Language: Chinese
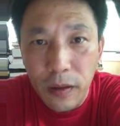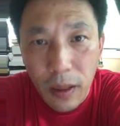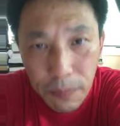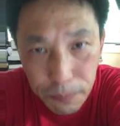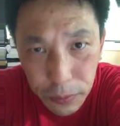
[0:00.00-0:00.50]

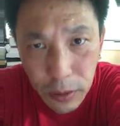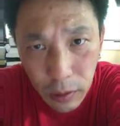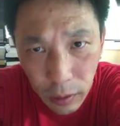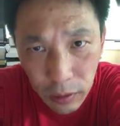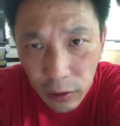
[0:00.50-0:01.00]
他不
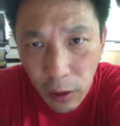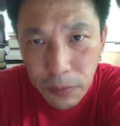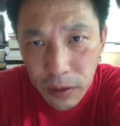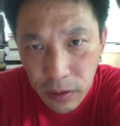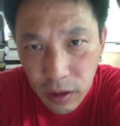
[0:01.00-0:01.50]
知道邓
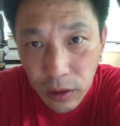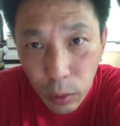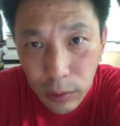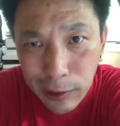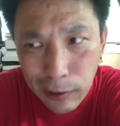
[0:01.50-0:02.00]
小平
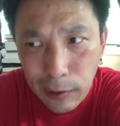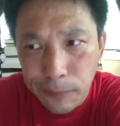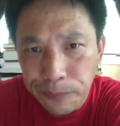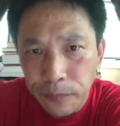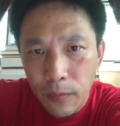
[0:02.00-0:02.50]
承诺的那
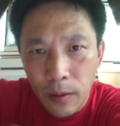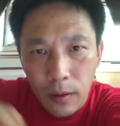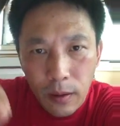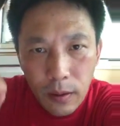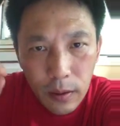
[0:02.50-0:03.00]
个“
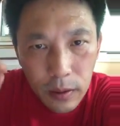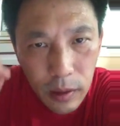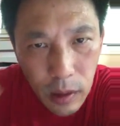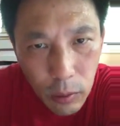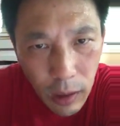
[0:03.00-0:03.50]

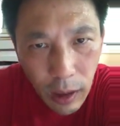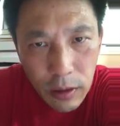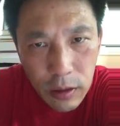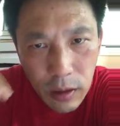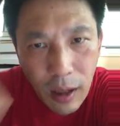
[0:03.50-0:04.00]
一国
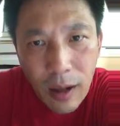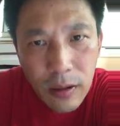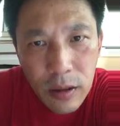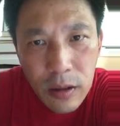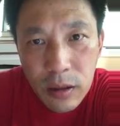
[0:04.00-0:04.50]
两制，
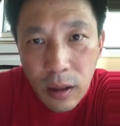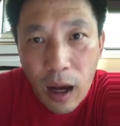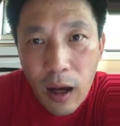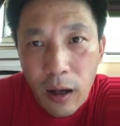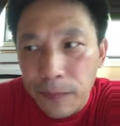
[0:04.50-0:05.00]
港人治
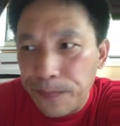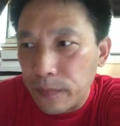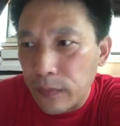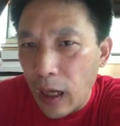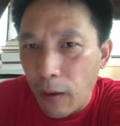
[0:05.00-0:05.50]

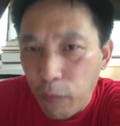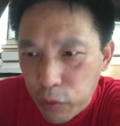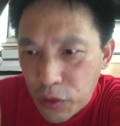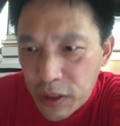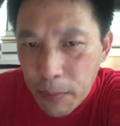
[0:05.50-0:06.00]
港”啊，
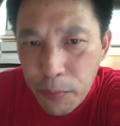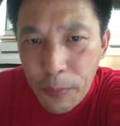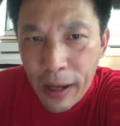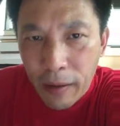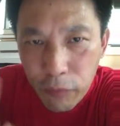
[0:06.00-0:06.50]
五十年
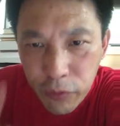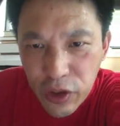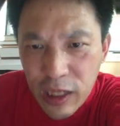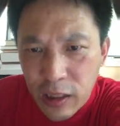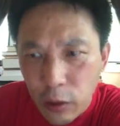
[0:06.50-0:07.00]
不变，五
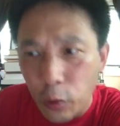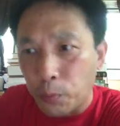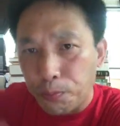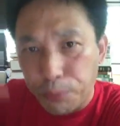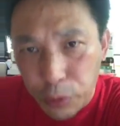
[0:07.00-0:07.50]
十年之
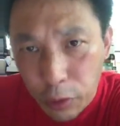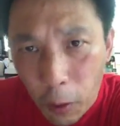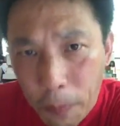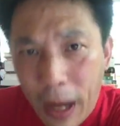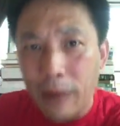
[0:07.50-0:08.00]
后不需
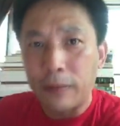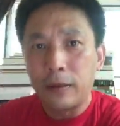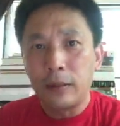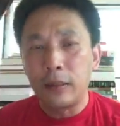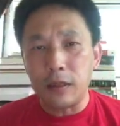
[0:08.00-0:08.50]
要变
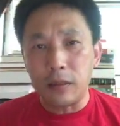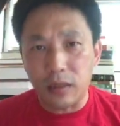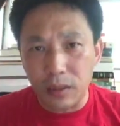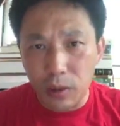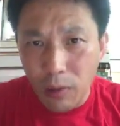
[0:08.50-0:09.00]
这
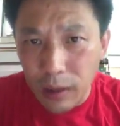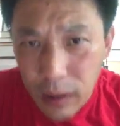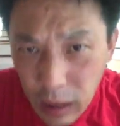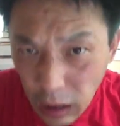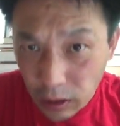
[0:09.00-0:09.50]
四句话
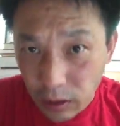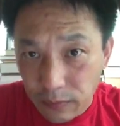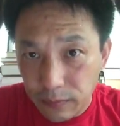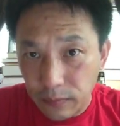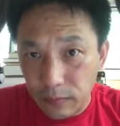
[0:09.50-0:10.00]
的意思。
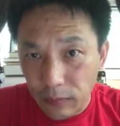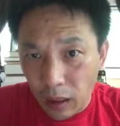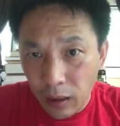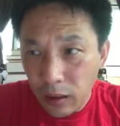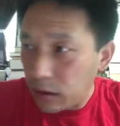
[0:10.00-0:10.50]

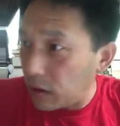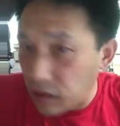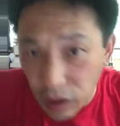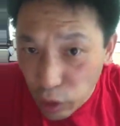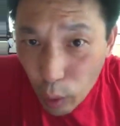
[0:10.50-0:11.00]
啊，这
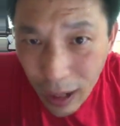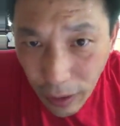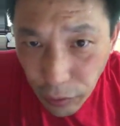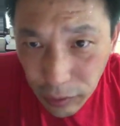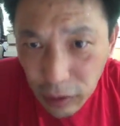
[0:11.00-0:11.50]
四句话，
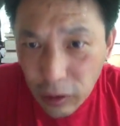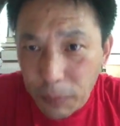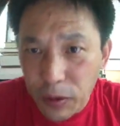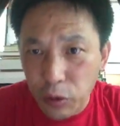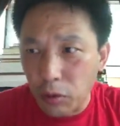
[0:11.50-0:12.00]
按说邓
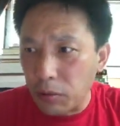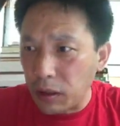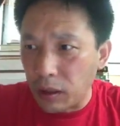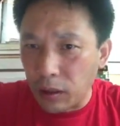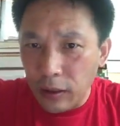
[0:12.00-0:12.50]
小平作
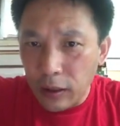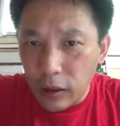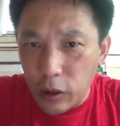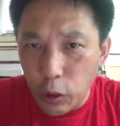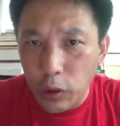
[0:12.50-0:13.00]
为一个
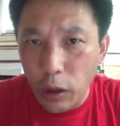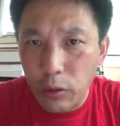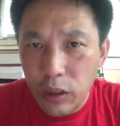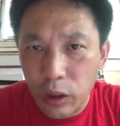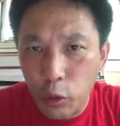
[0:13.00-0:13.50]
受
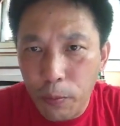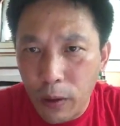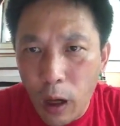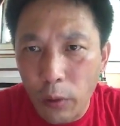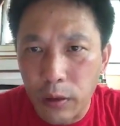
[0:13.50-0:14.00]
教育程度
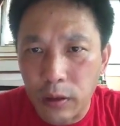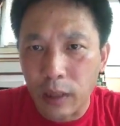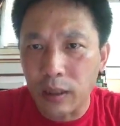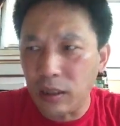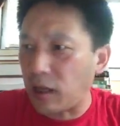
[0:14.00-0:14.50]
不高的人，
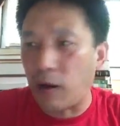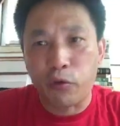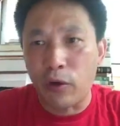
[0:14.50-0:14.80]
他能讲